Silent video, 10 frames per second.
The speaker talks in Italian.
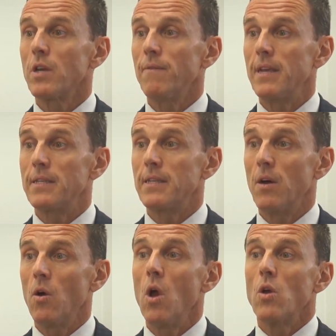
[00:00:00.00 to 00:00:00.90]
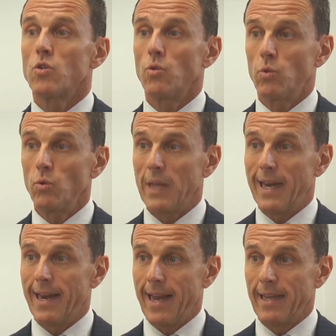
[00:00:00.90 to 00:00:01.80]
servizio su
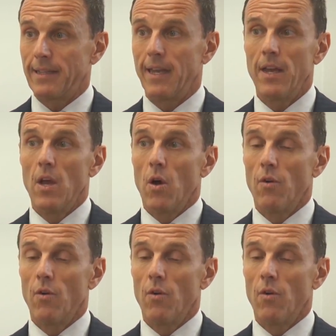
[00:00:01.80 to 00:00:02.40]
tutta la rete,